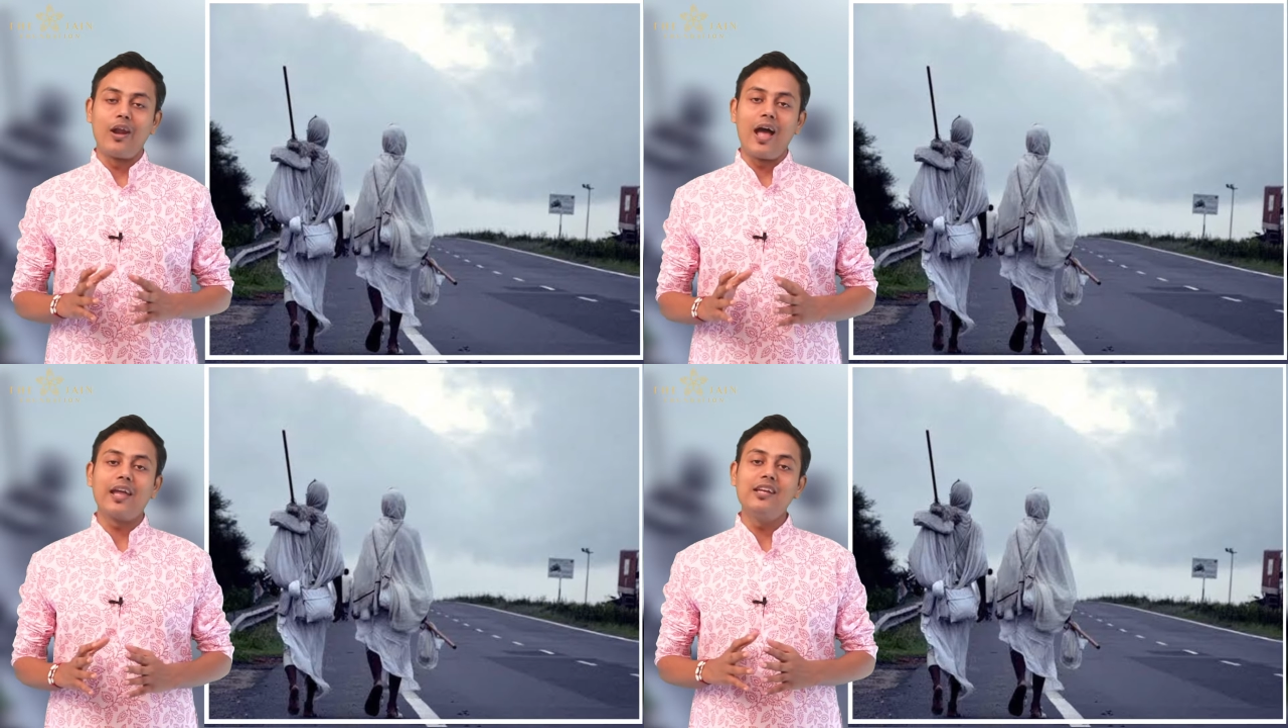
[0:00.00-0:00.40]

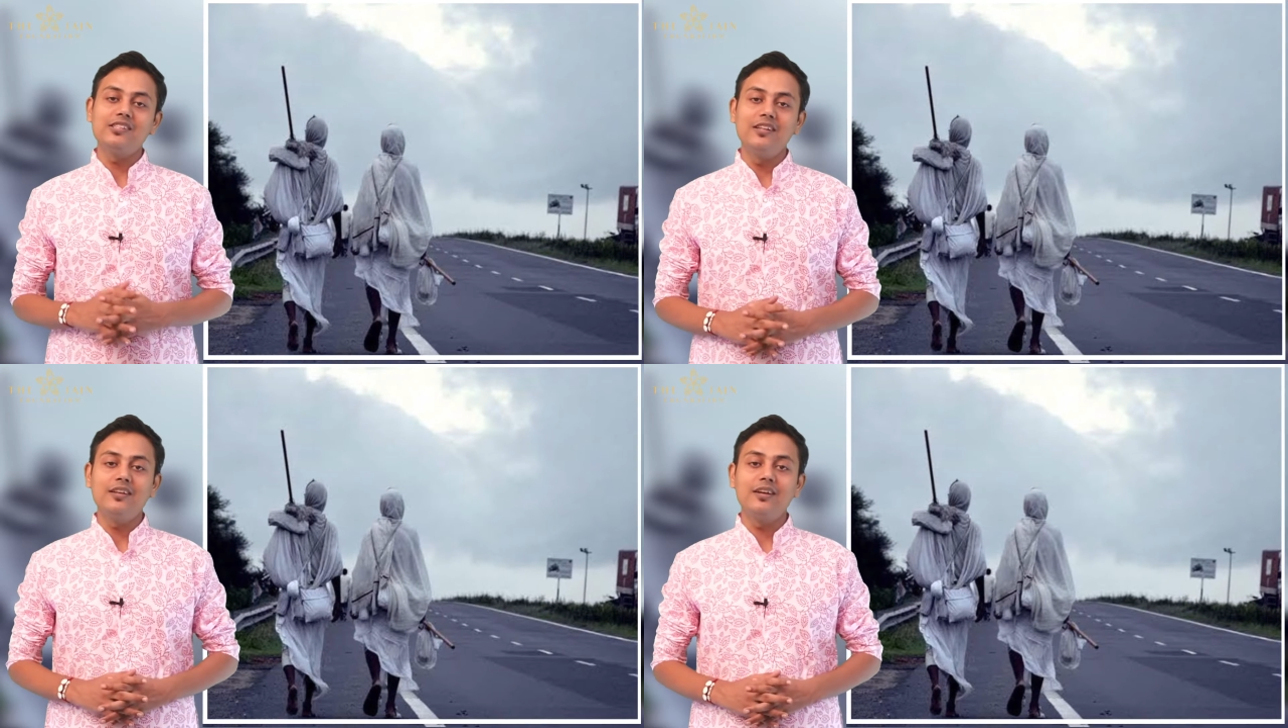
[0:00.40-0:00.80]
आगे
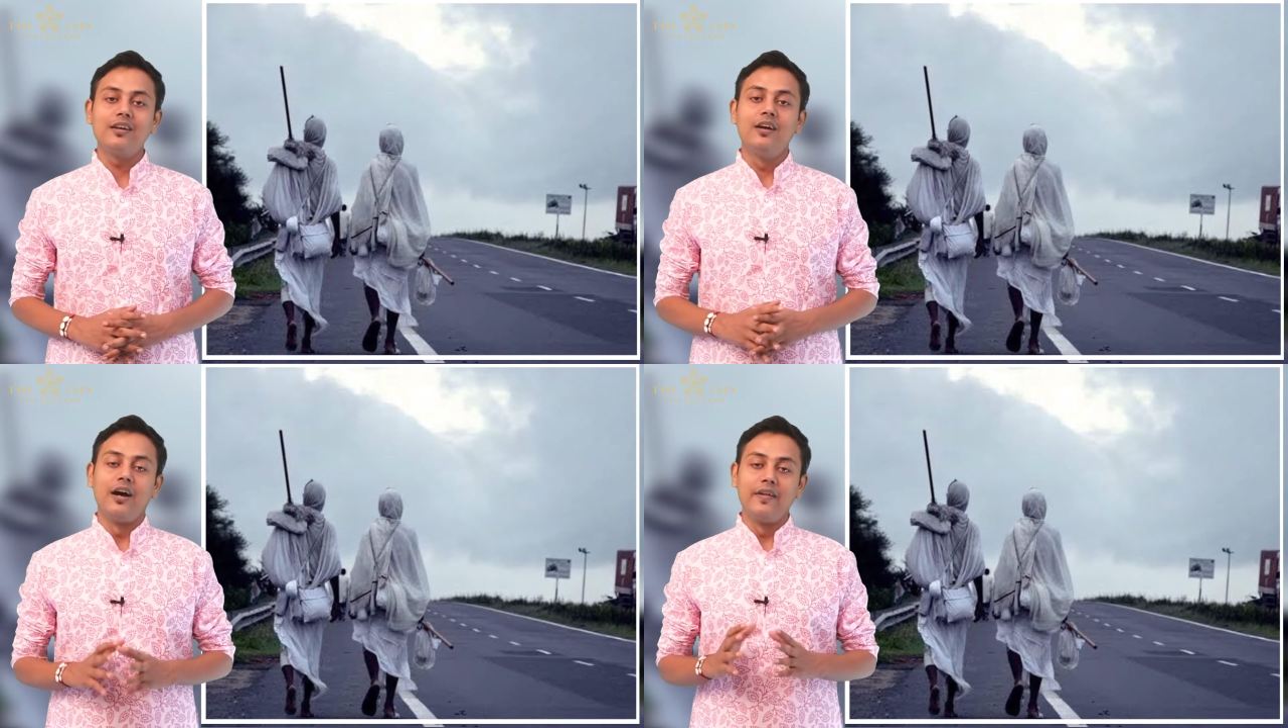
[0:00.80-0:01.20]
चलकर
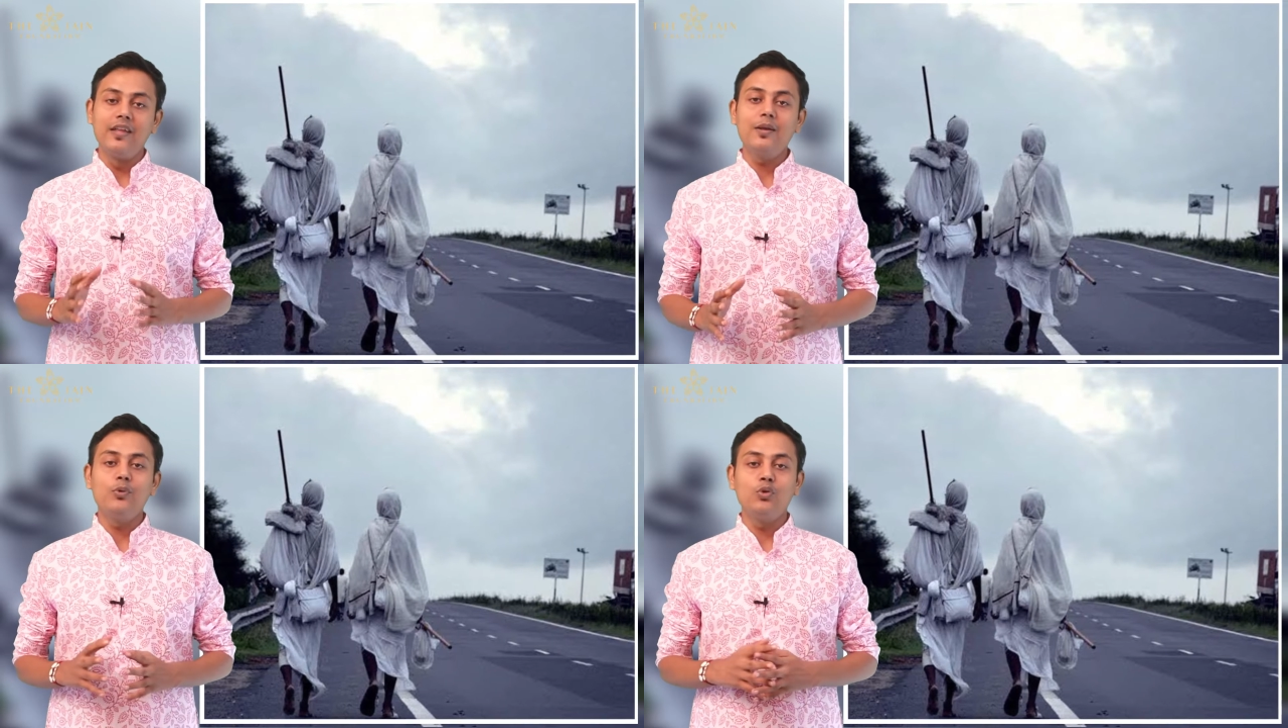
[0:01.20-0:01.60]
अनेक
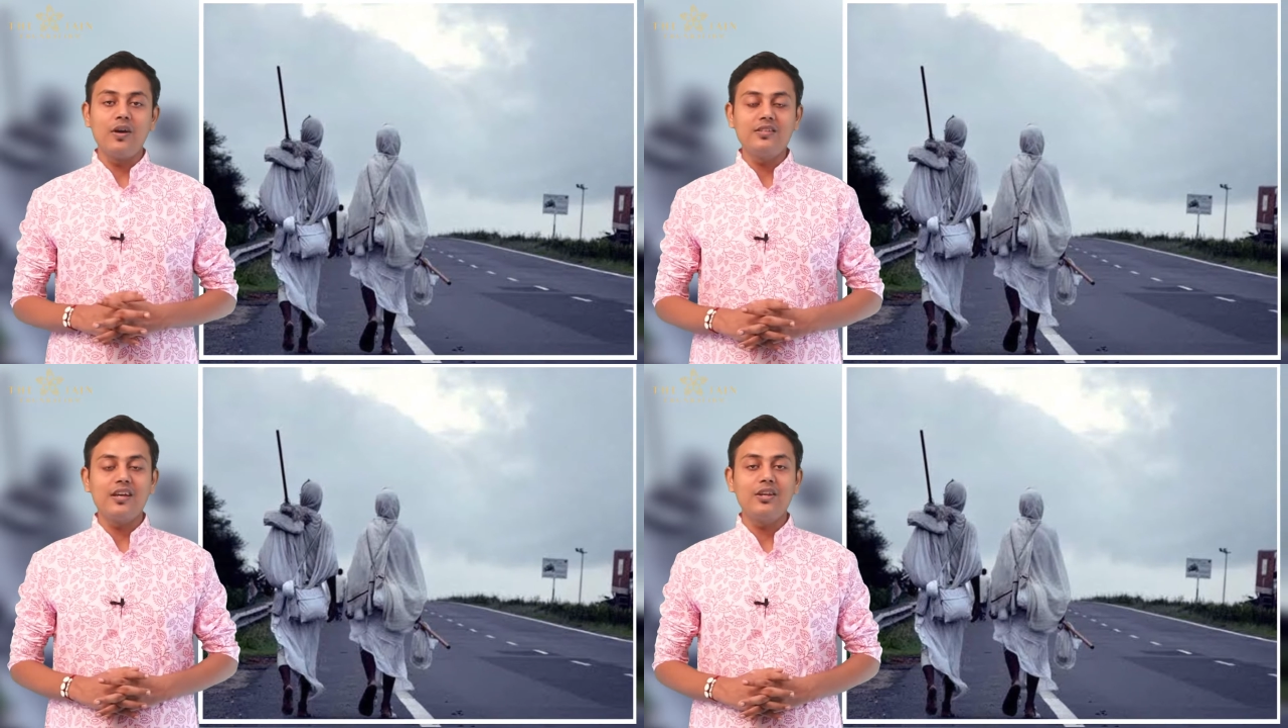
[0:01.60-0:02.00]

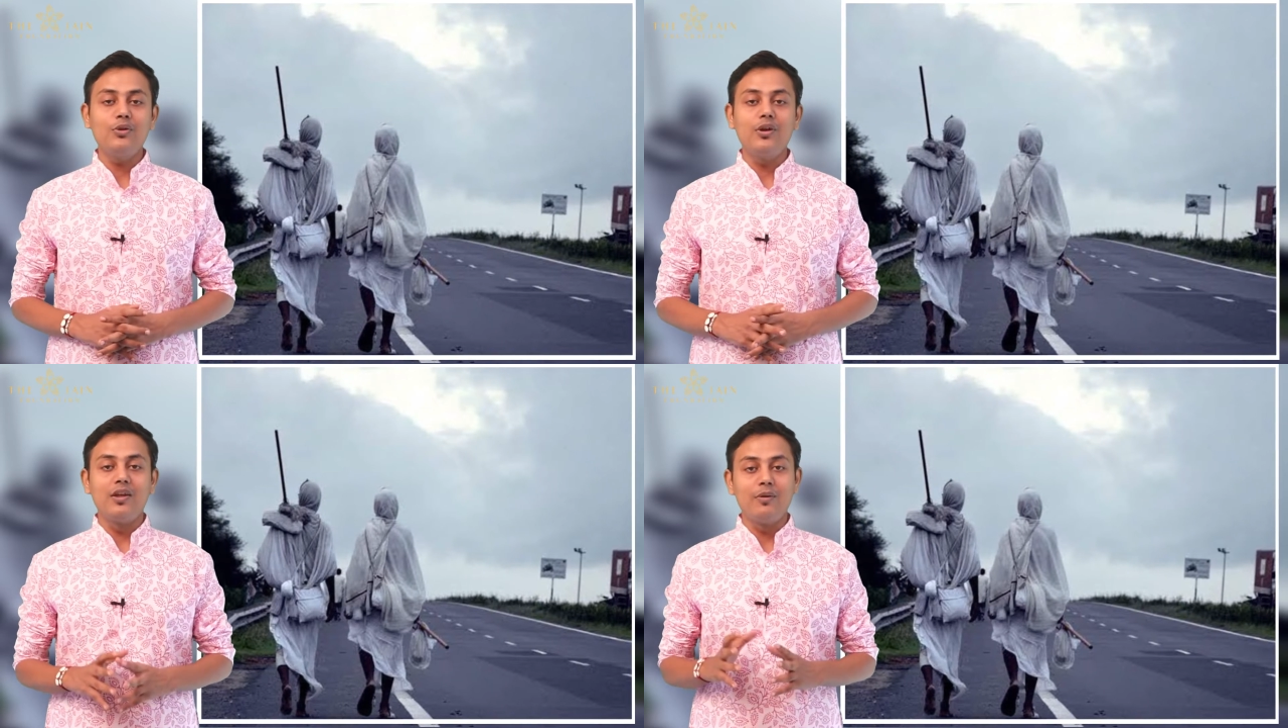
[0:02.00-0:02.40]
पूर्वाचार्यों
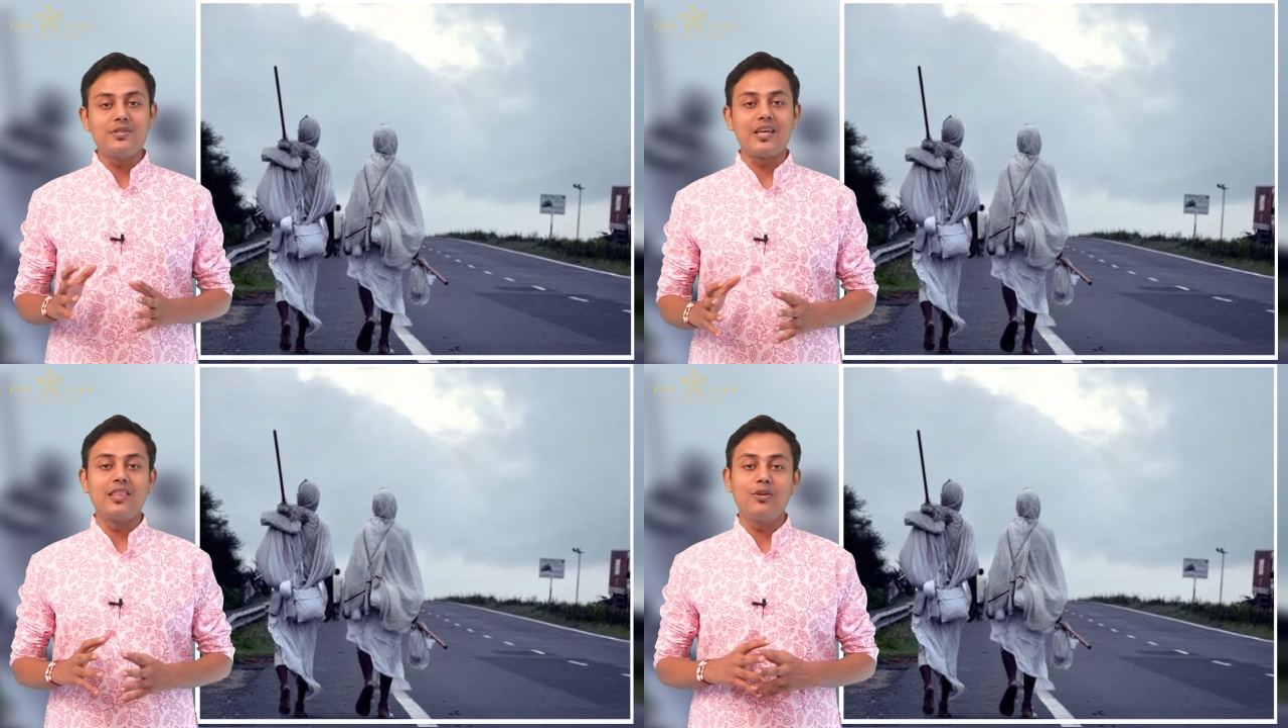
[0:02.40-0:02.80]
एवं
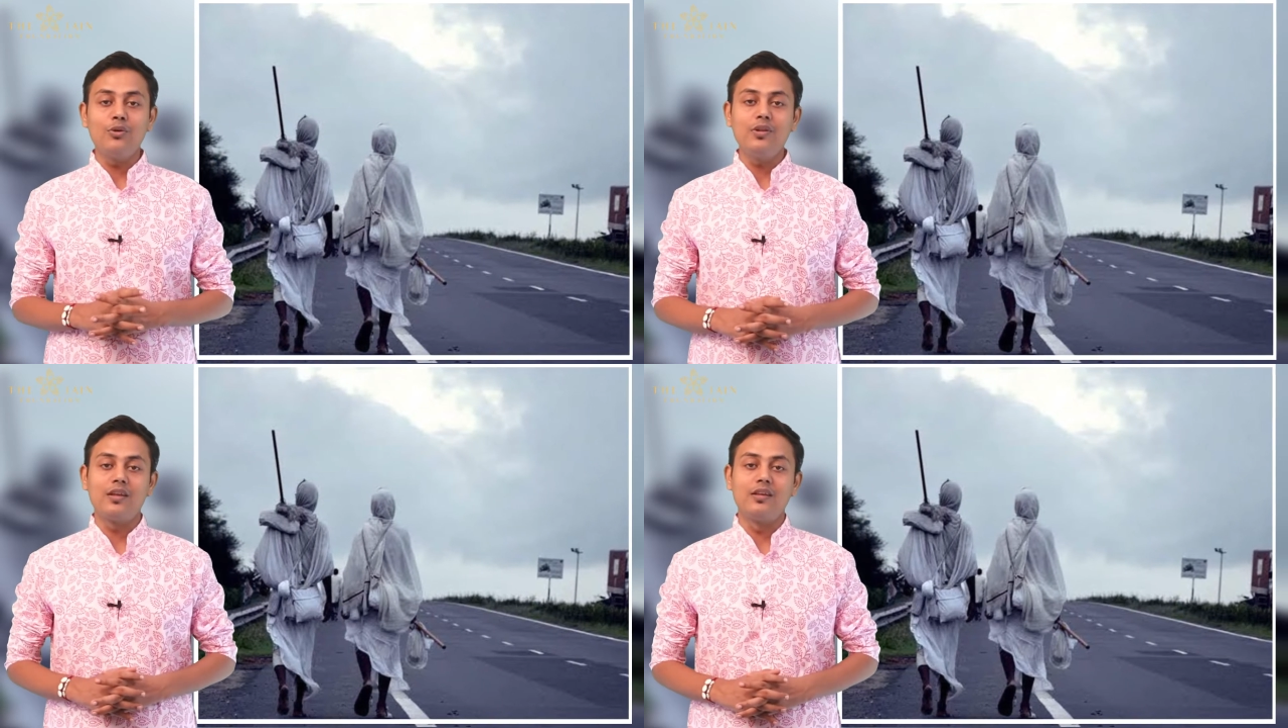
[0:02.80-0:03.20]
साधकों
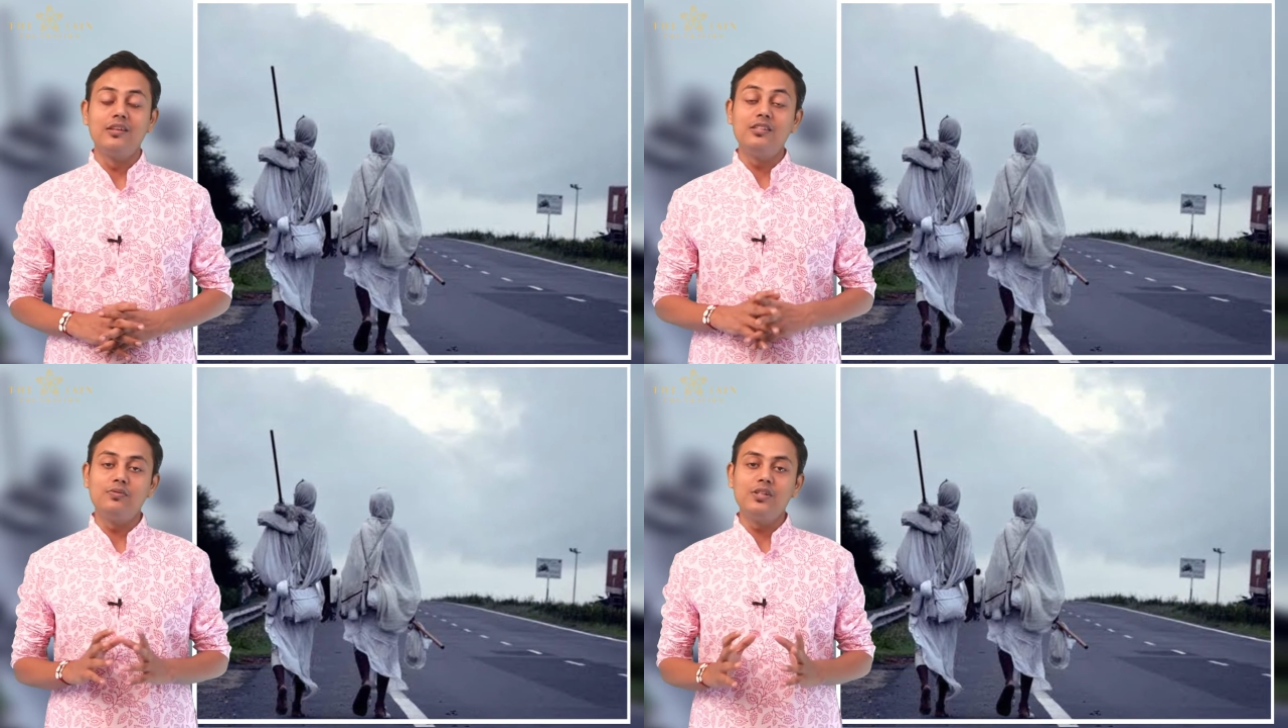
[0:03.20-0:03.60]
ने इस
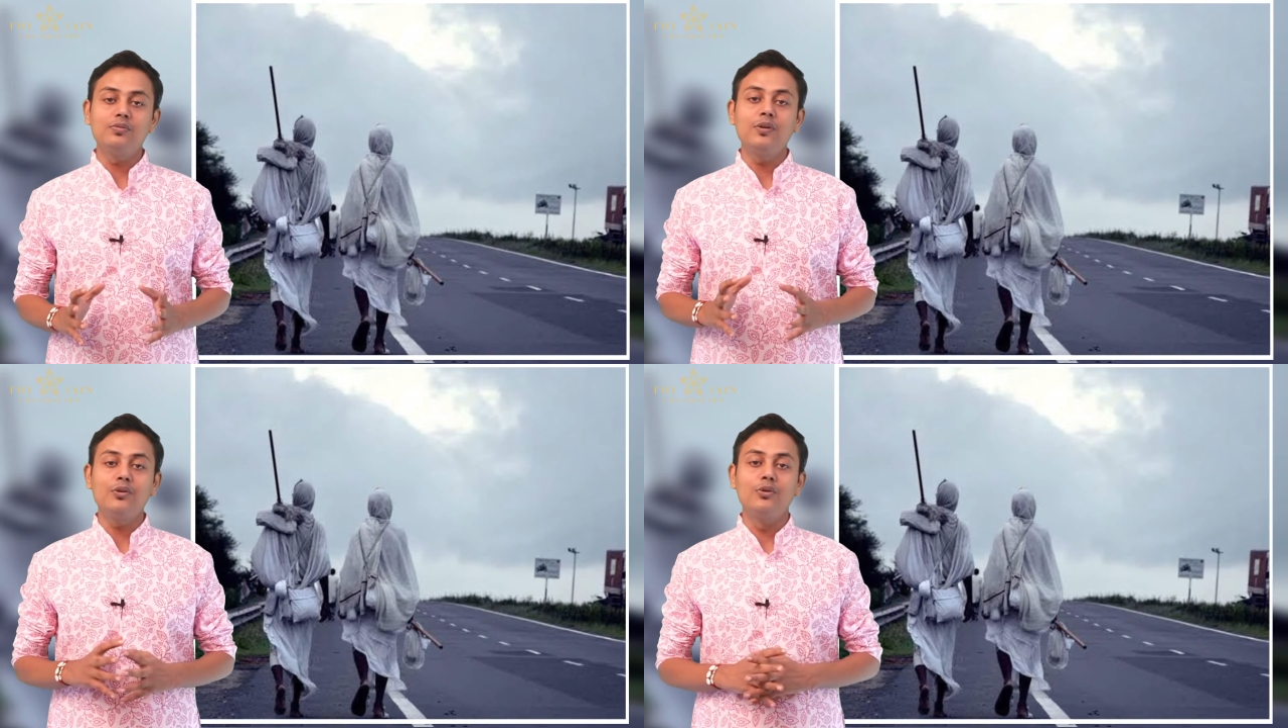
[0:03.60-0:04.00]
विश्व
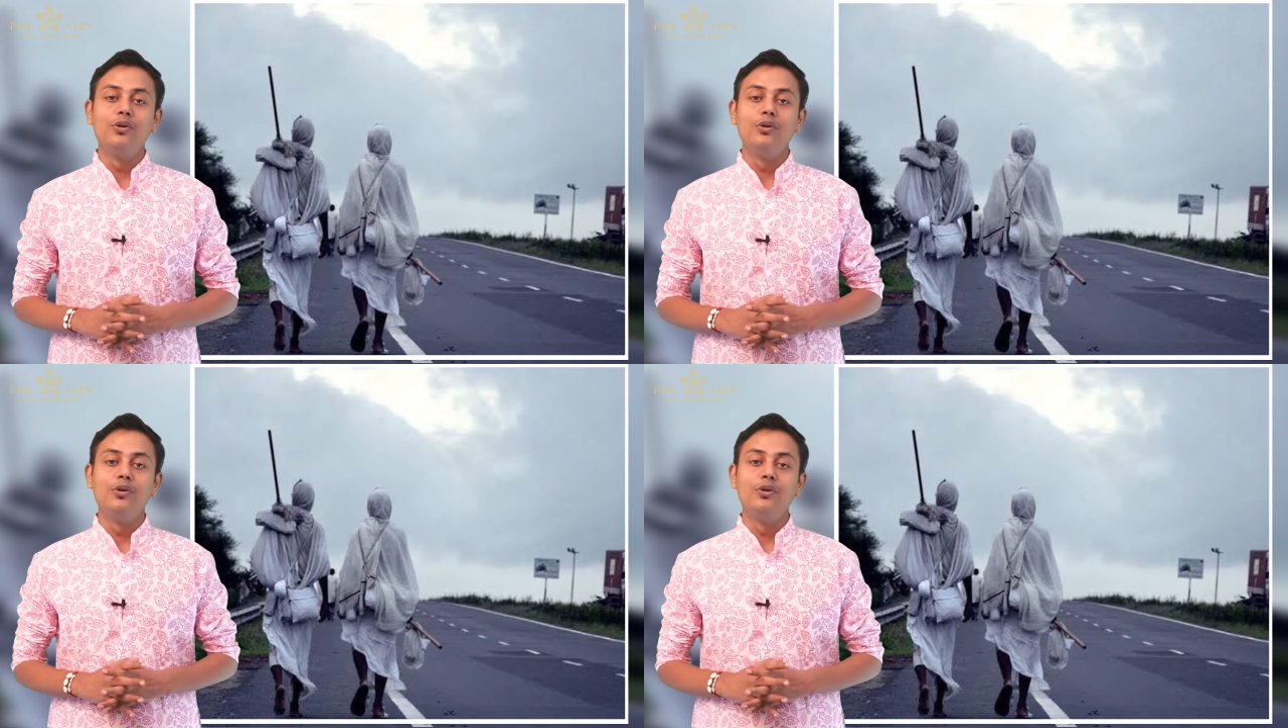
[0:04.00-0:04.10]
को